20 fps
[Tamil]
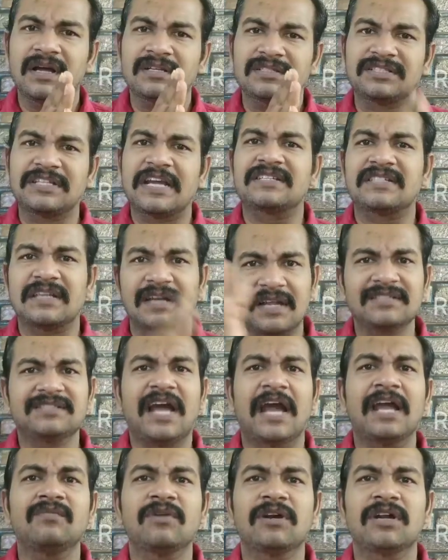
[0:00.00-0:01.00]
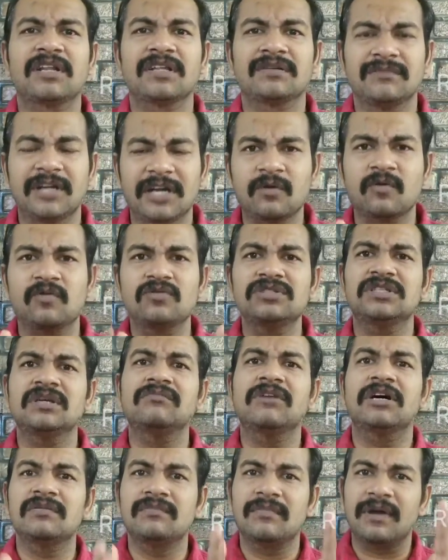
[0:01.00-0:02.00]
ஸ்டேஷன்ல ஜாயின் பண்றதுக்கு முன்னாடி
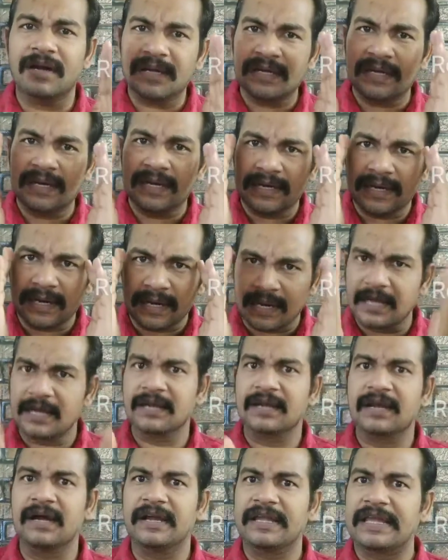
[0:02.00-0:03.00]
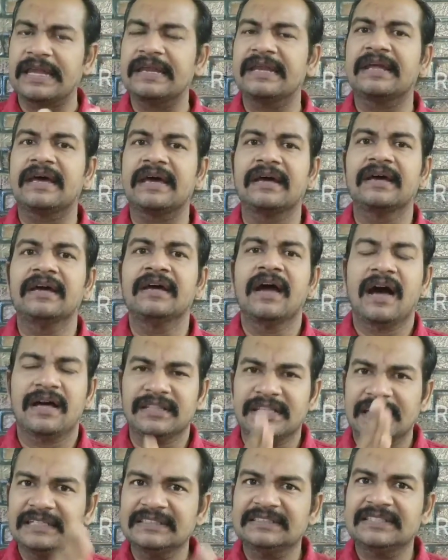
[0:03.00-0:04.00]
கொஞ்சமாவது மனநிலை நல்லா இருக்கா என்ன
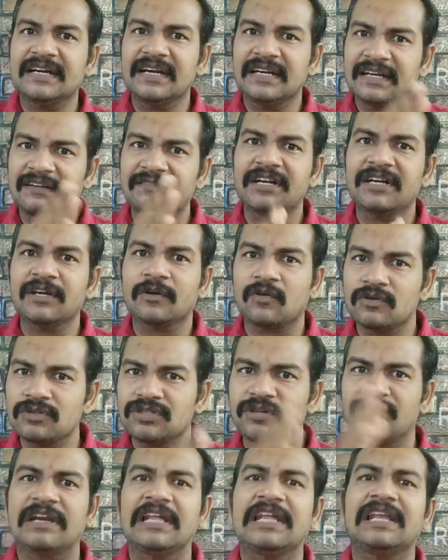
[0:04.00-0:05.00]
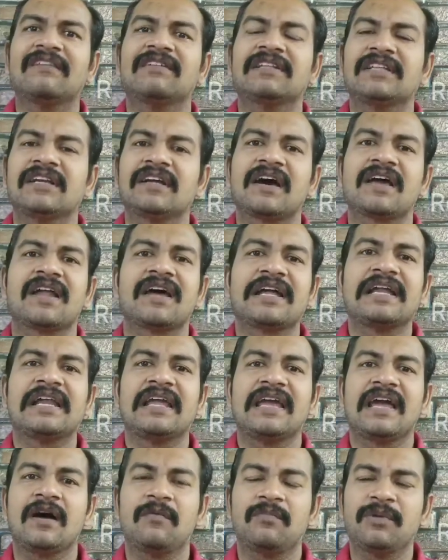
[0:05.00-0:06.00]
அந்த இன்சிடென்ட்டை விட்டு கொஞ்சம் வெளியில வந்திருக்காரா
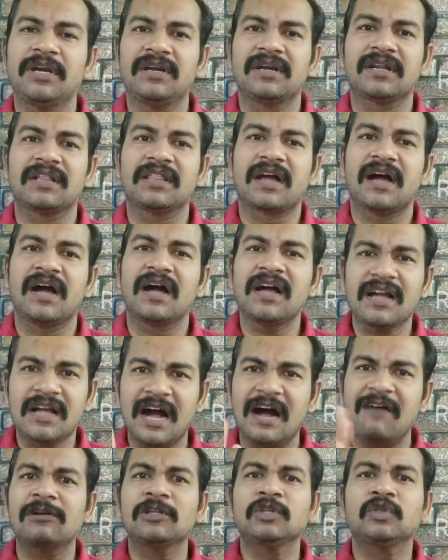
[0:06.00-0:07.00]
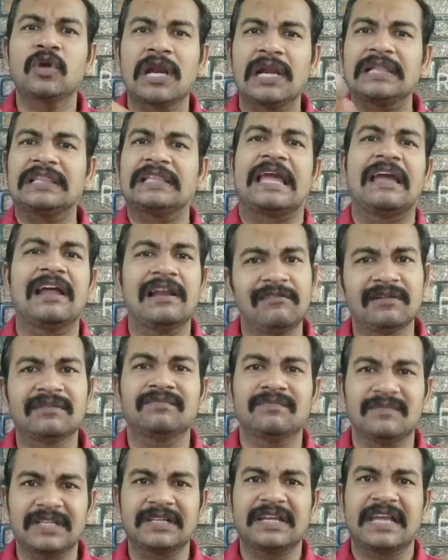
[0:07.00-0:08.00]
இல்லையா அப்படின்றதுக்காக காவல்துறை கேள்வி
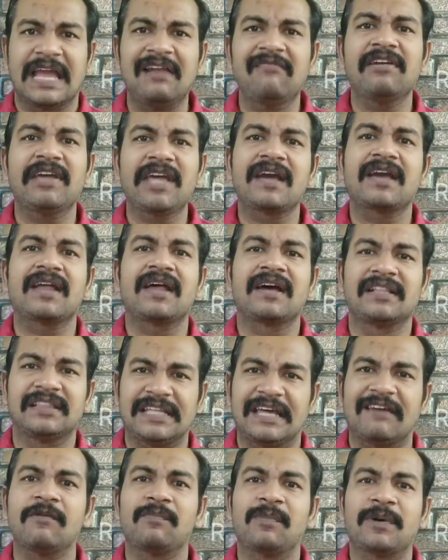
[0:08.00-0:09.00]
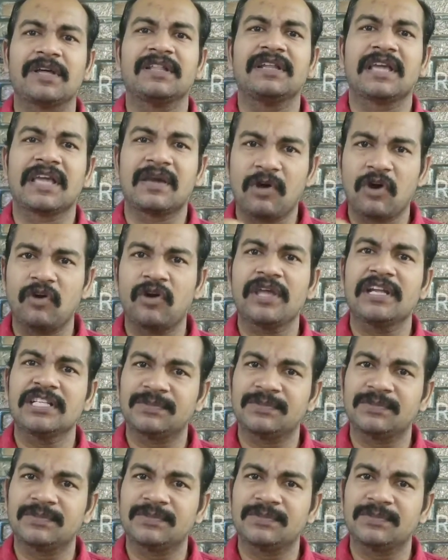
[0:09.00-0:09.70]
கேள்வி கேட்கறாங்க தேவைப்படுது நீங்க மறுபடியும்